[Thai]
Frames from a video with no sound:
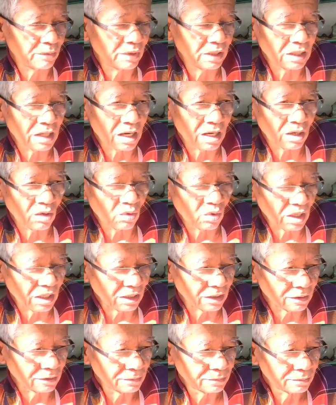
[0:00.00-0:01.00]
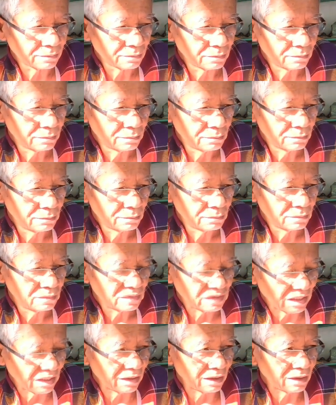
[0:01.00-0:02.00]
นนะมันหนาวอ่ะ
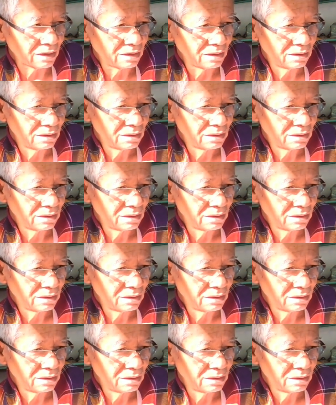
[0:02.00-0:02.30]
นะ